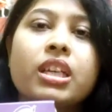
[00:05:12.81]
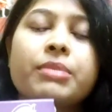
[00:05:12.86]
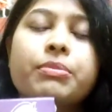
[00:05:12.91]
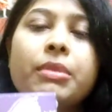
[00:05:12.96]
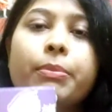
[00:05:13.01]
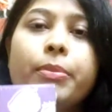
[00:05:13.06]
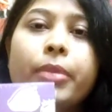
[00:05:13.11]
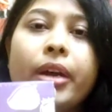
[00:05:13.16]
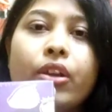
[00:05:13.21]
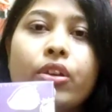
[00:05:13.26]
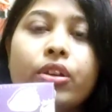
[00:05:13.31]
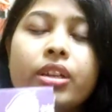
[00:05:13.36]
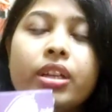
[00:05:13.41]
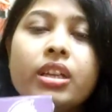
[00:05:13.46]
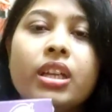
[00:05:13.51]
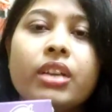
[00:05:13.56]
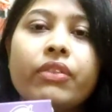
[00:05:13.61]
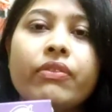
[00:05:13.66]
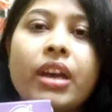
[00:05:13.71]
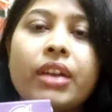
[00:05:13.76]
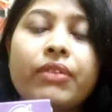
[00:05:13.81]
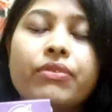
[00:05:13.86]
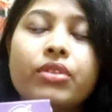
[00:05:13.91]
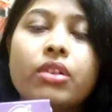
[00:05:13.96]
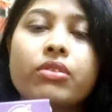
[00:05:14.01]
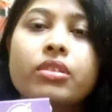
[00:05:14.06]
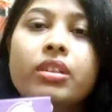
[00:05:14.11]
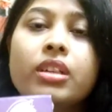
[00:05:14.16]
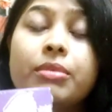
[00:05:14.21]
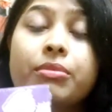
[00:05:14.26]
का इसमें बायोटिन है
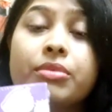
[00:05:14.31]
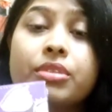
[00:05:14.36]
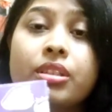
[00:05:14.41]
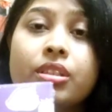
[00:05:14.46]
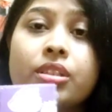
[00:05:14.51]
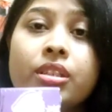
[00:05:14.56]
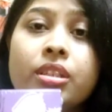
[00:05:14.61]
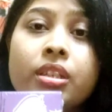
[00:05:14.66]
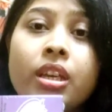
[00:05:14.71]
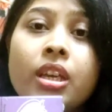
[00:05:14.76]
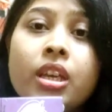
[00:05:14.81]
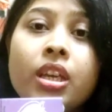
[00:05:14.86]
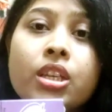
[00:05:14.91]
5000 थाउजेंड